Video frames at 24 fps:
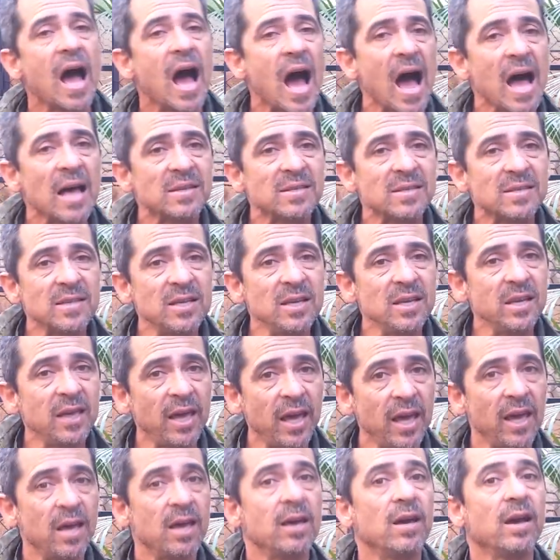assim
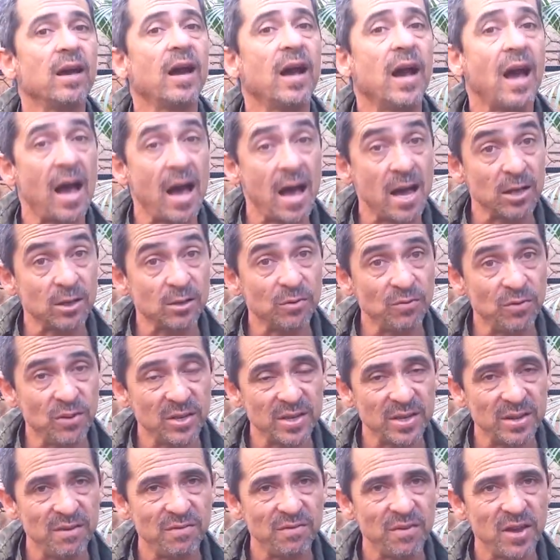que, caso
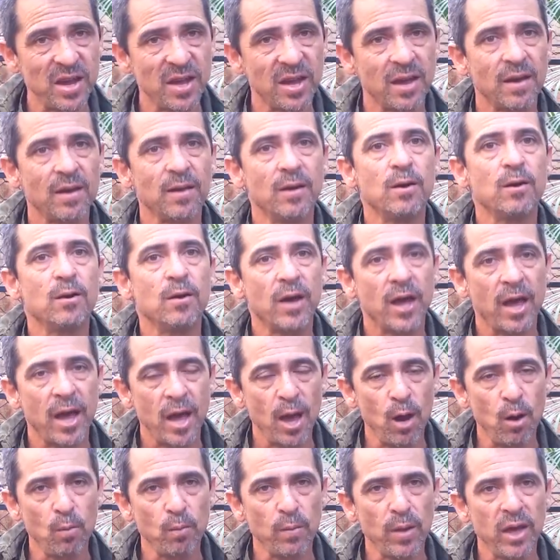você venha
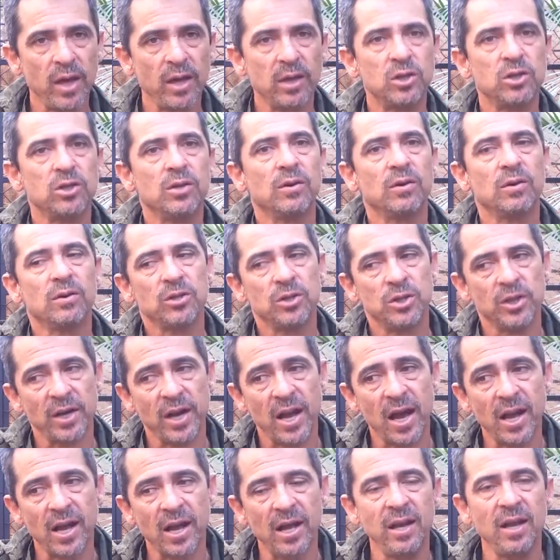realmente
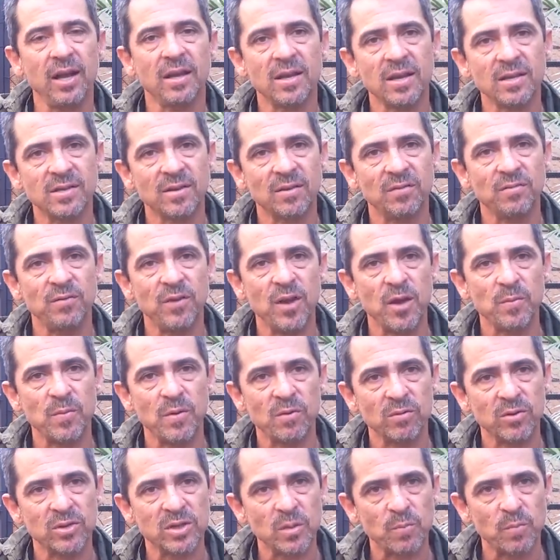tirar cria dessa fêmea,
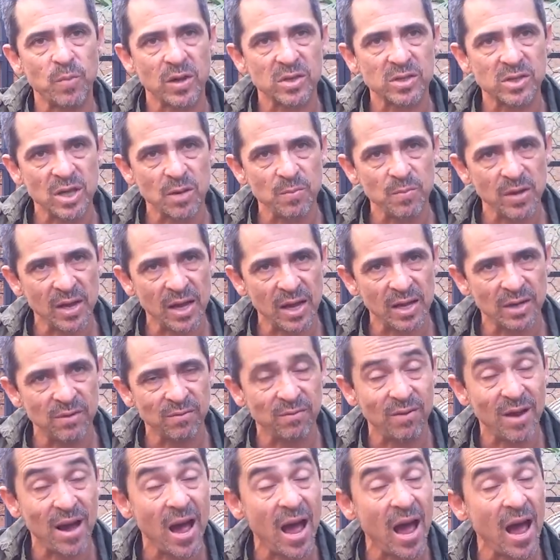você percebe que ela
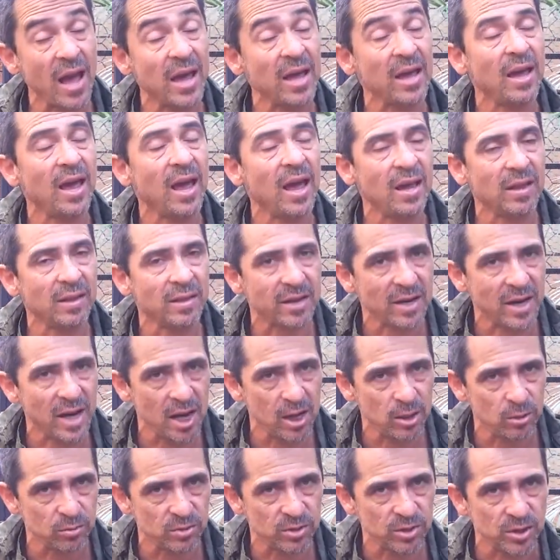vai
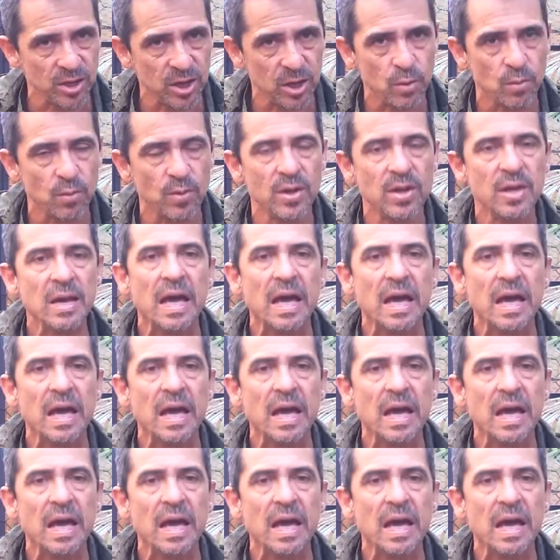entrar no cio.